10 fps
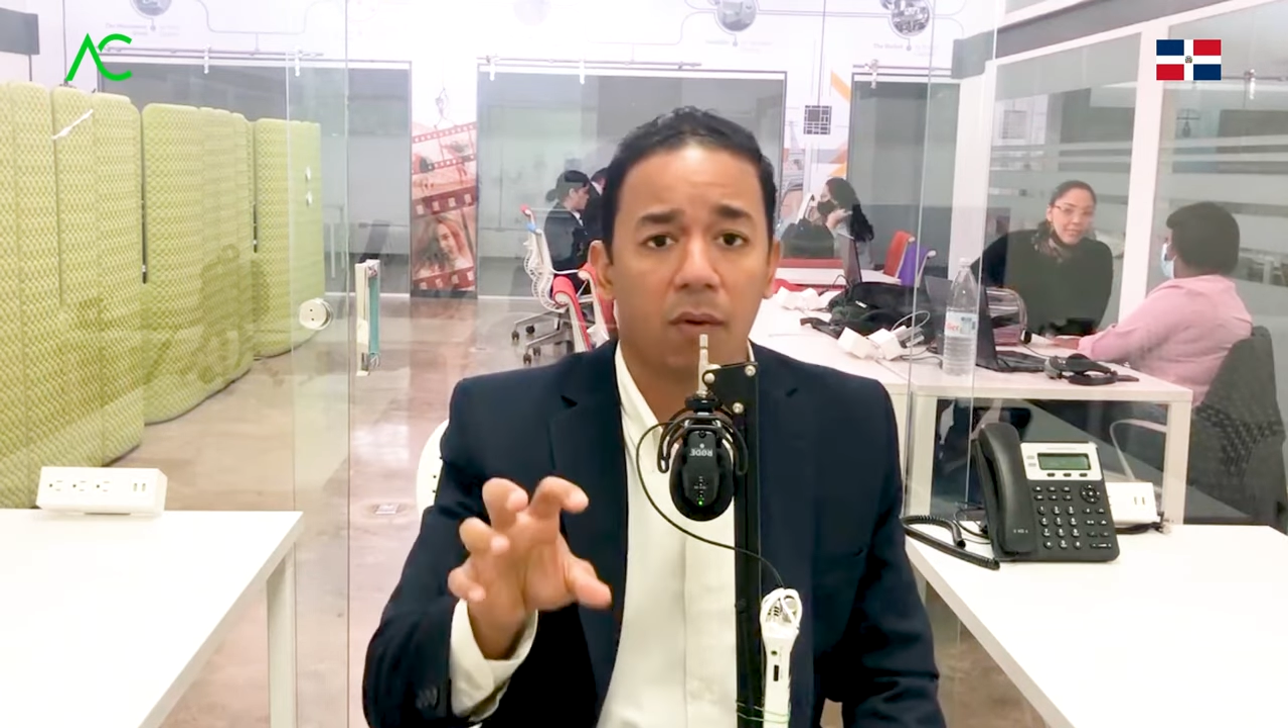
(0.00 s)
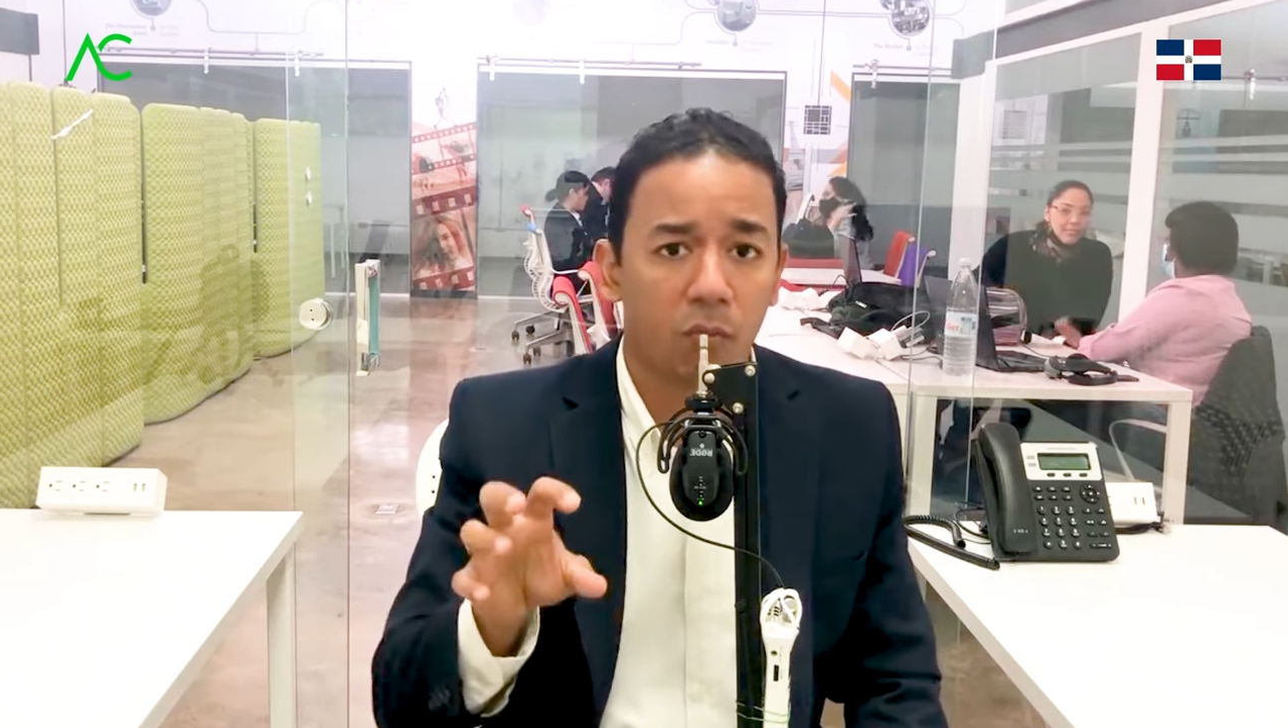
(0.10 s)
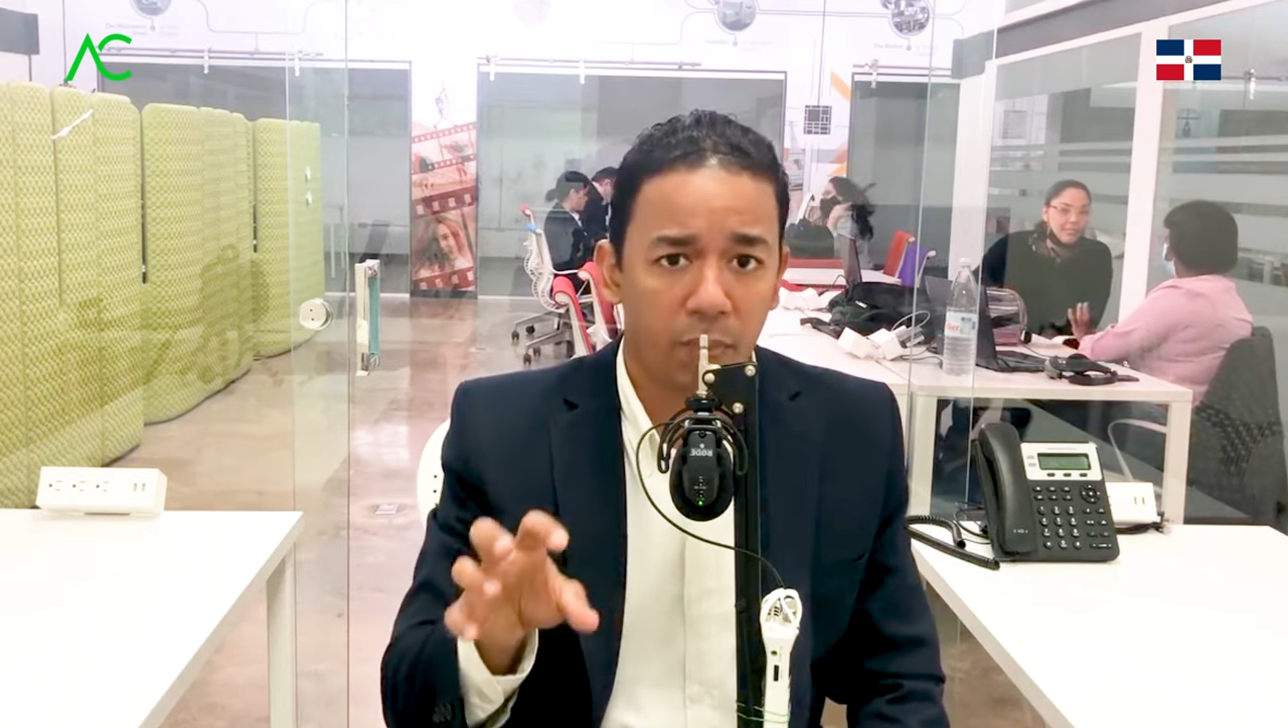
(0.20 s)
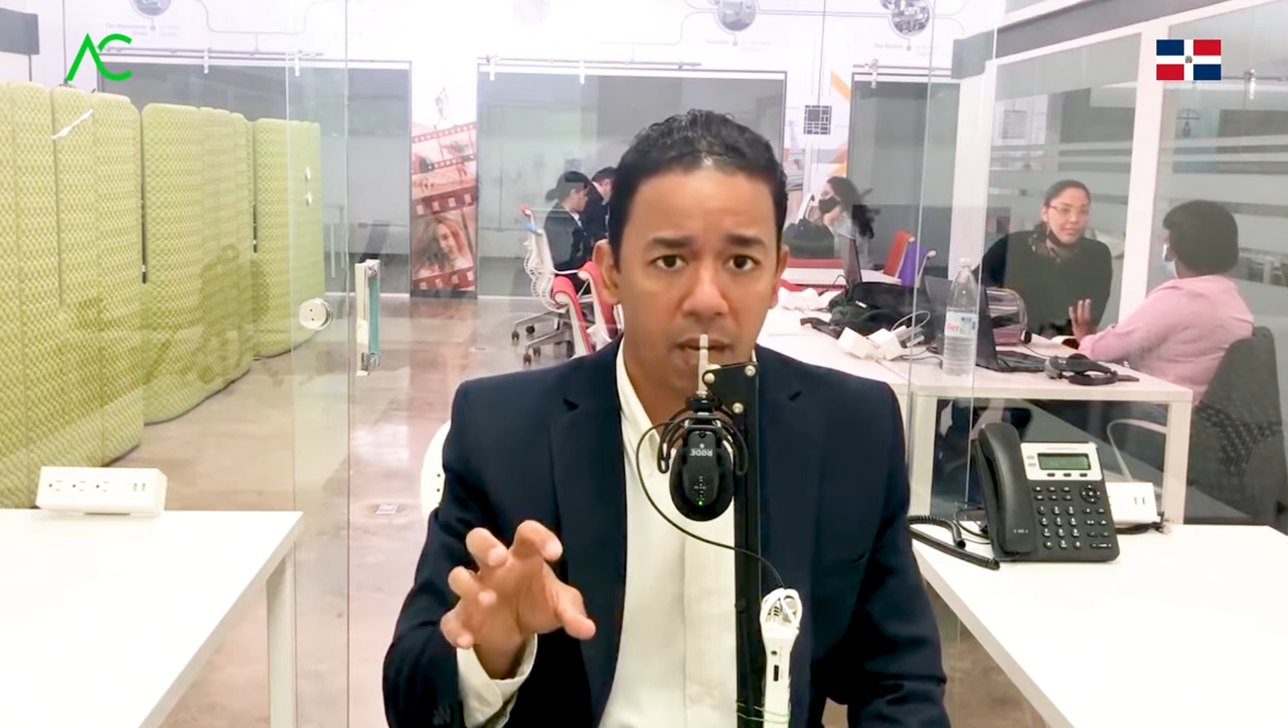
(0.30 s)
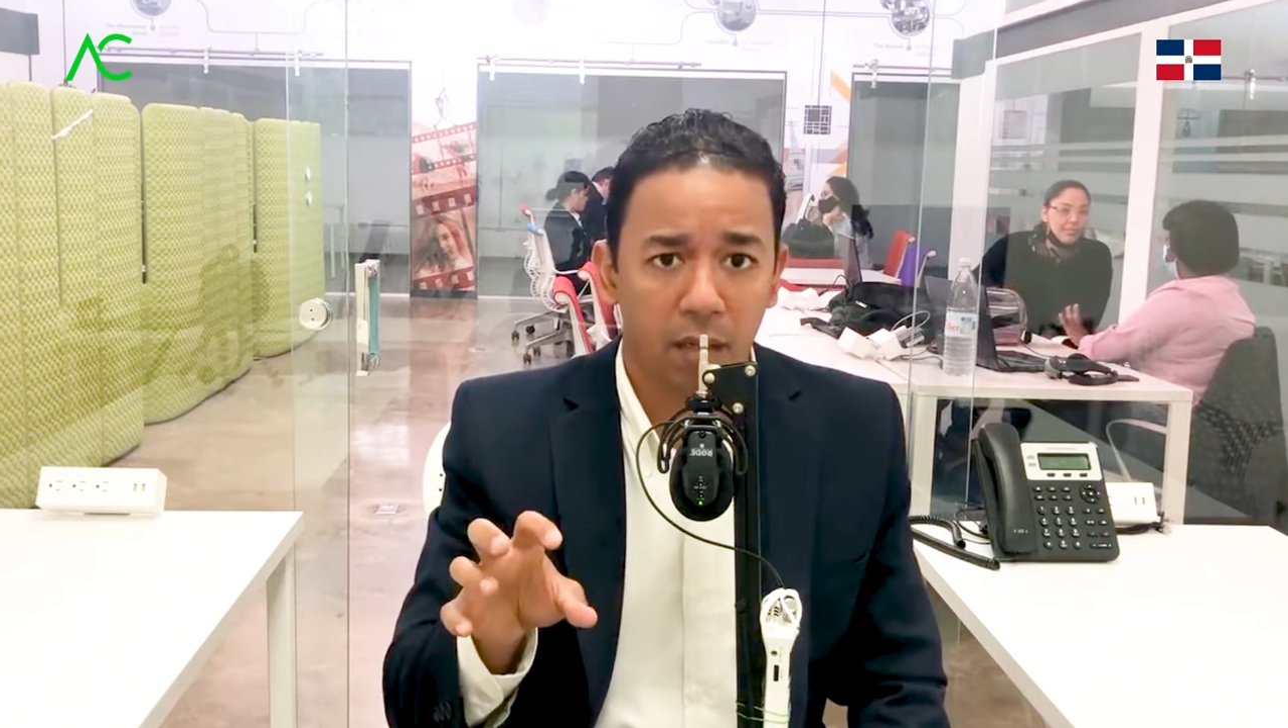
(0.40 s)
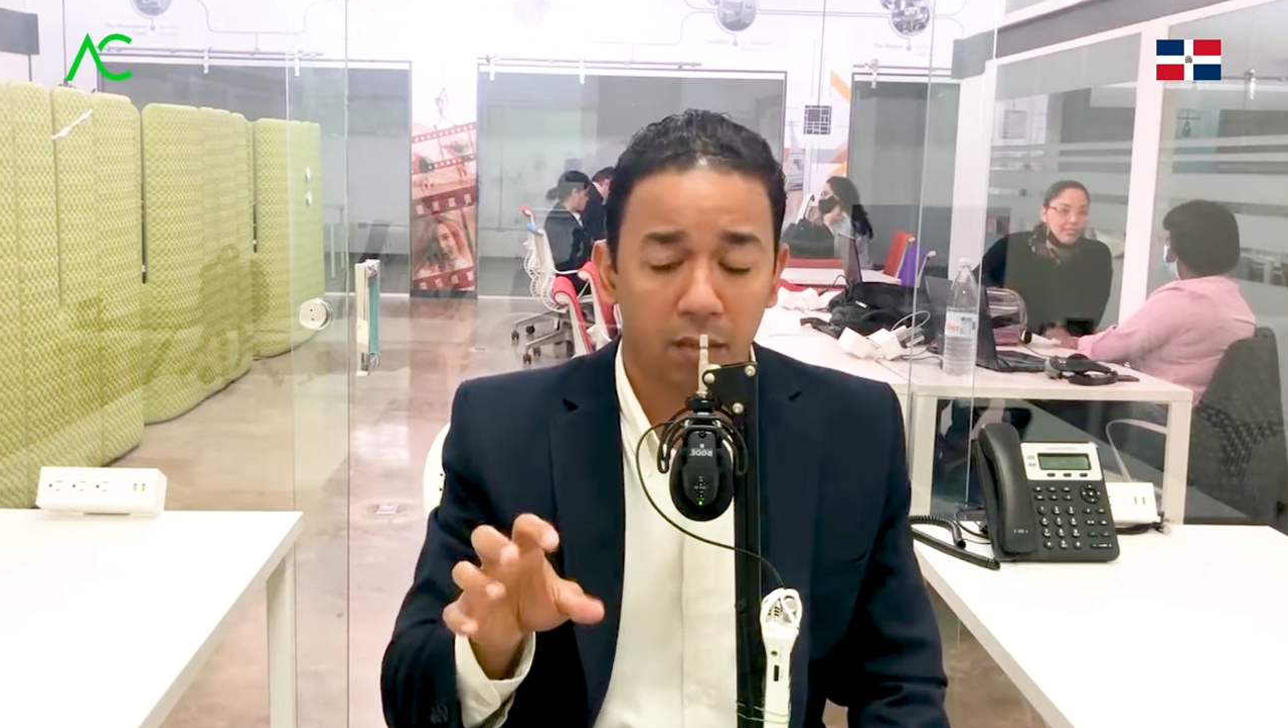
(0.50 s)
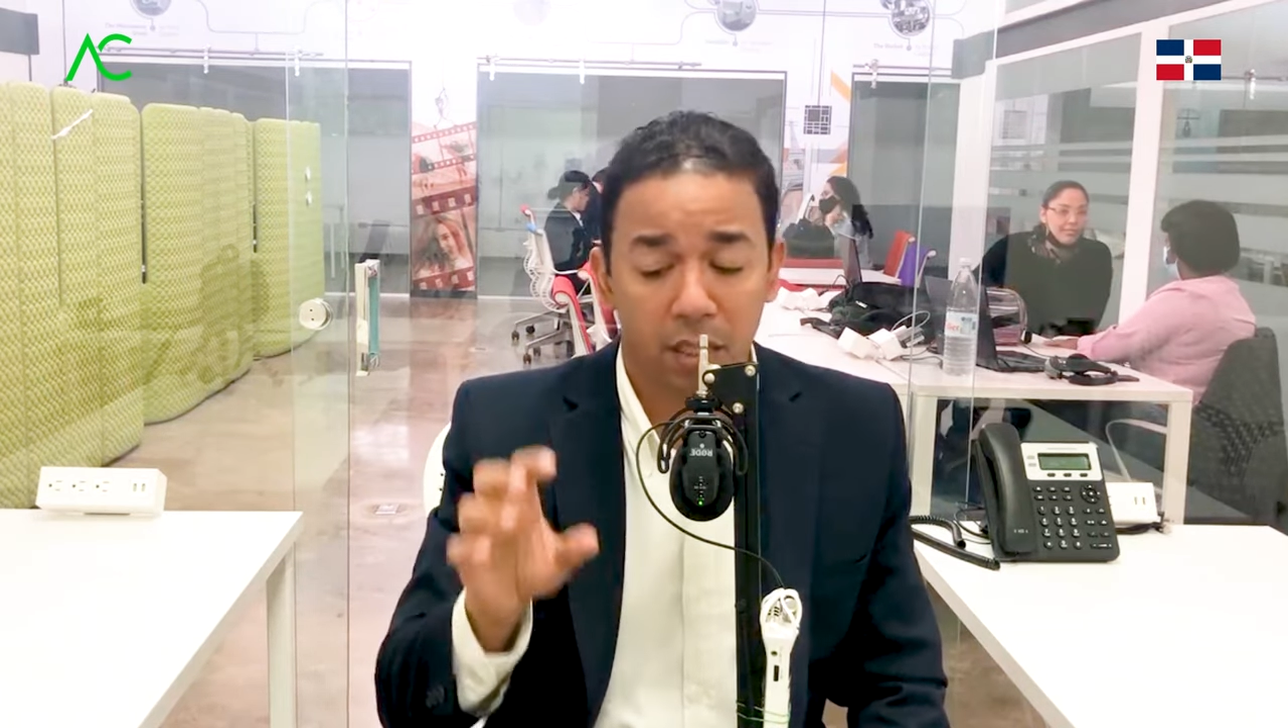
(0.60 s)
va a comprar.